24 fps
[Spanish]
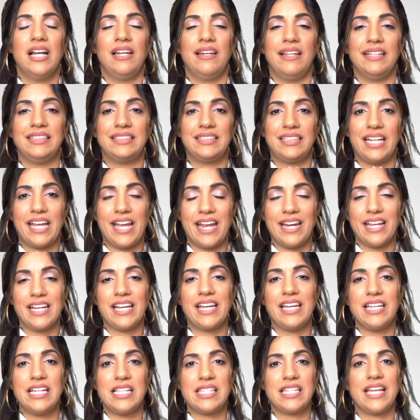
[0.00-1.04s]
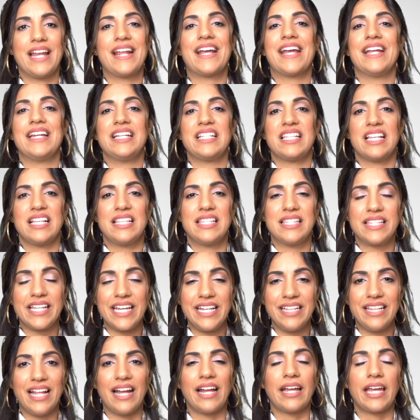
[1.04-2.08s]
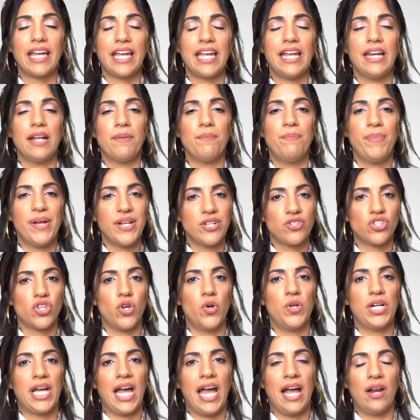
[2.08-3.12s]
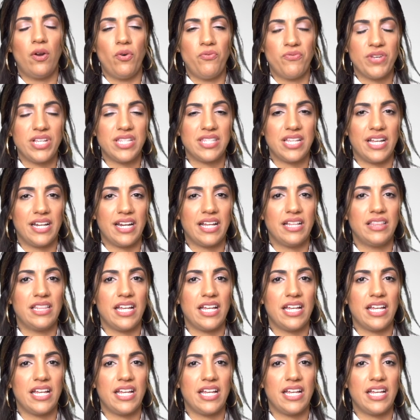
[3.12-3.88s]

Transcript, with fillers: les tienen que decir que necesitan ir en persona a la oficina